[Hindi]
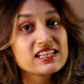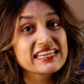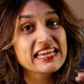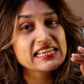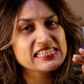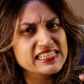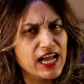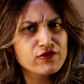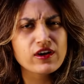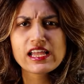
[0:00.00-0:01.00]
कल की एक
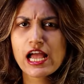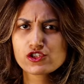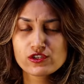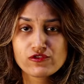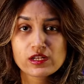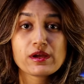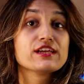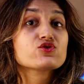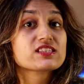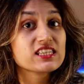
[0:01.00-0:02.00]
साई फाई एक्शन फिल्म
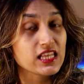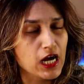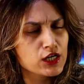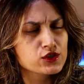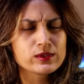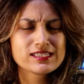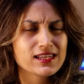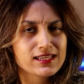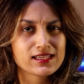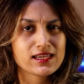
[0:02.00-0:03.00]
है जिसे नाग अश्विन
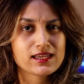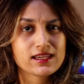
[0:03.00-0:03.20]
डायरेक्ट किए